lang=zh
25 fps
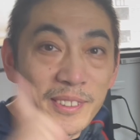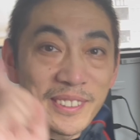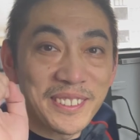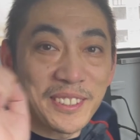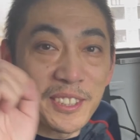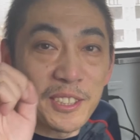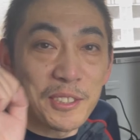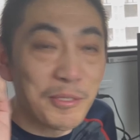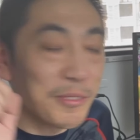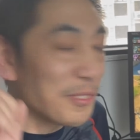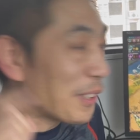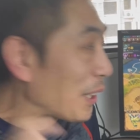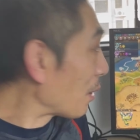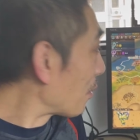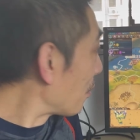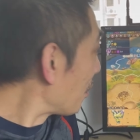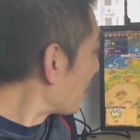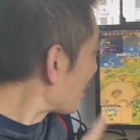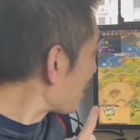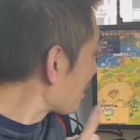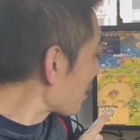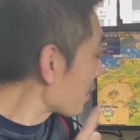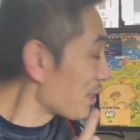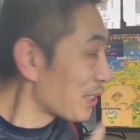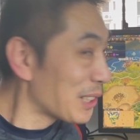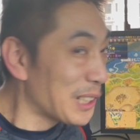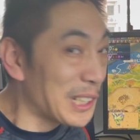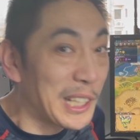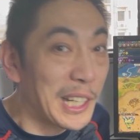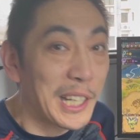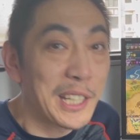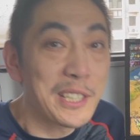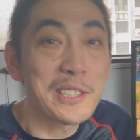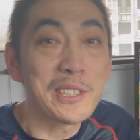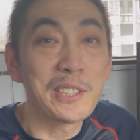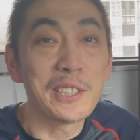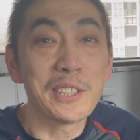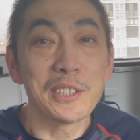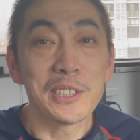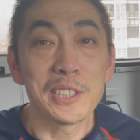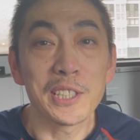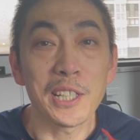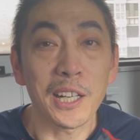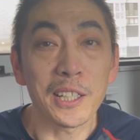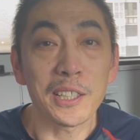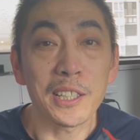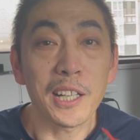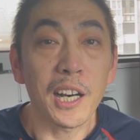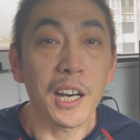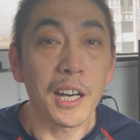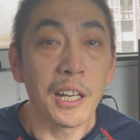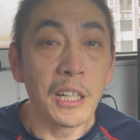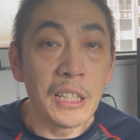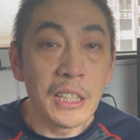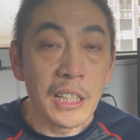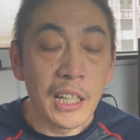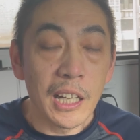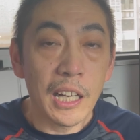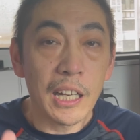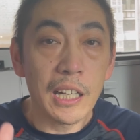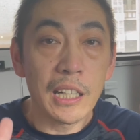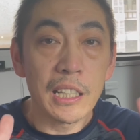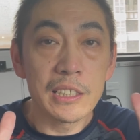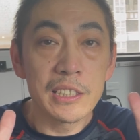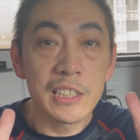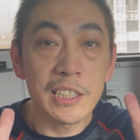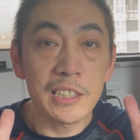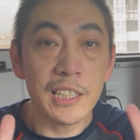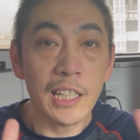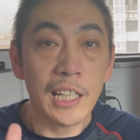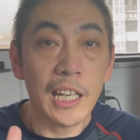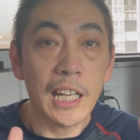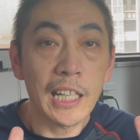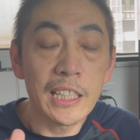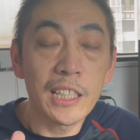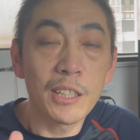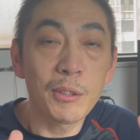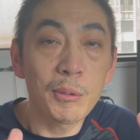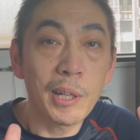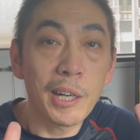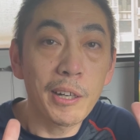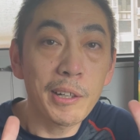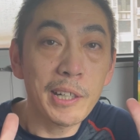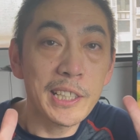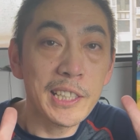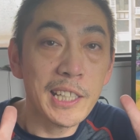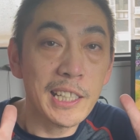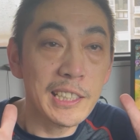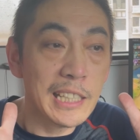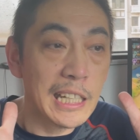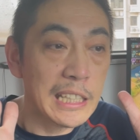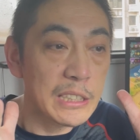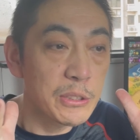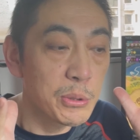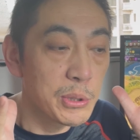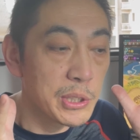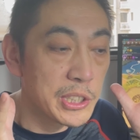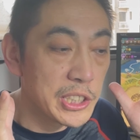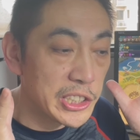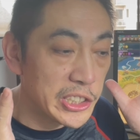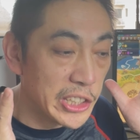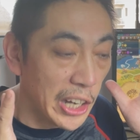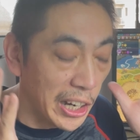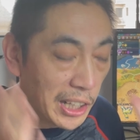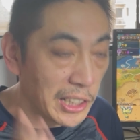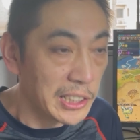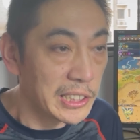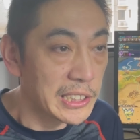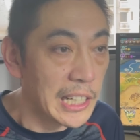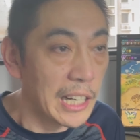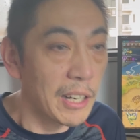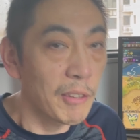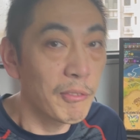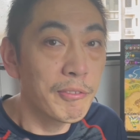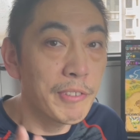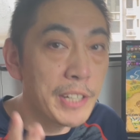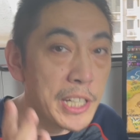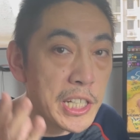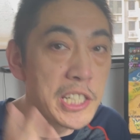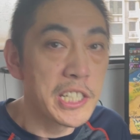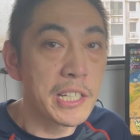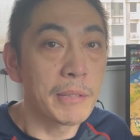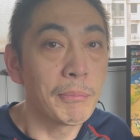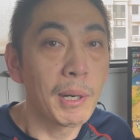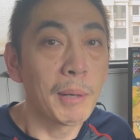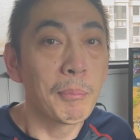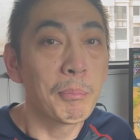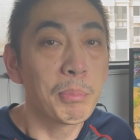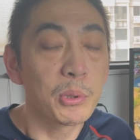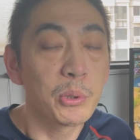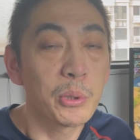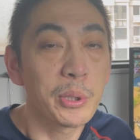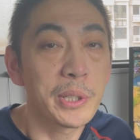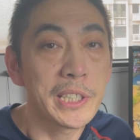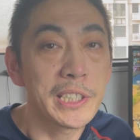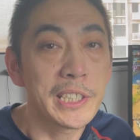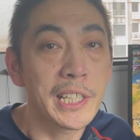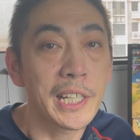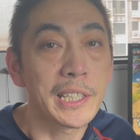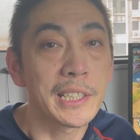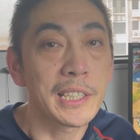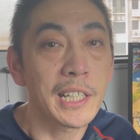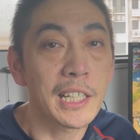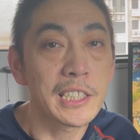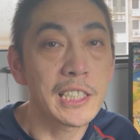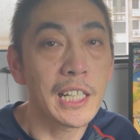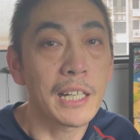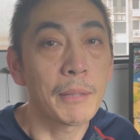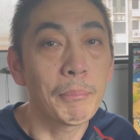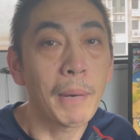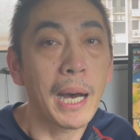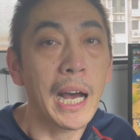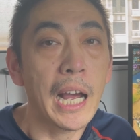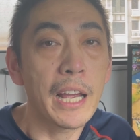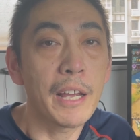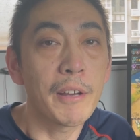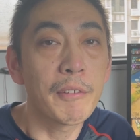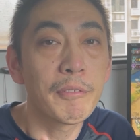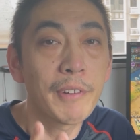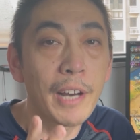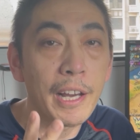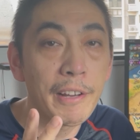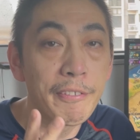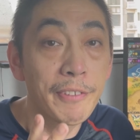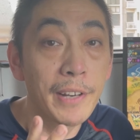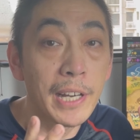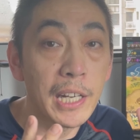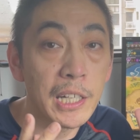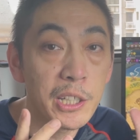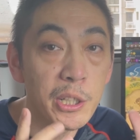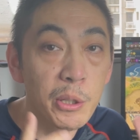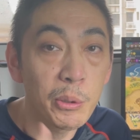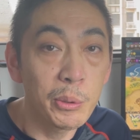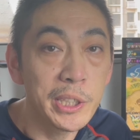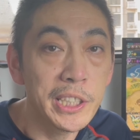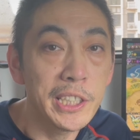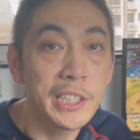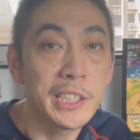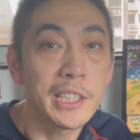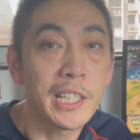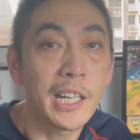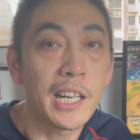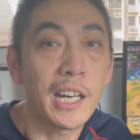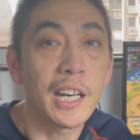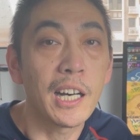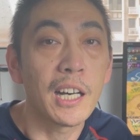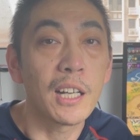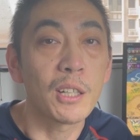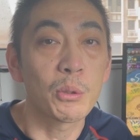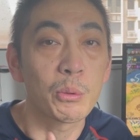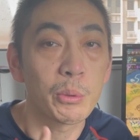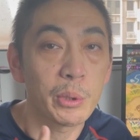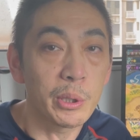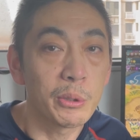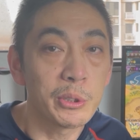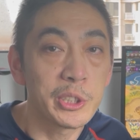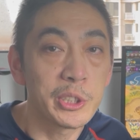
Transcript: 这法国的实力还是挺强的啊。呃，接下来呢，我要给大家去讲一下为什么不推荐大家买 WiFi 六 E 的路由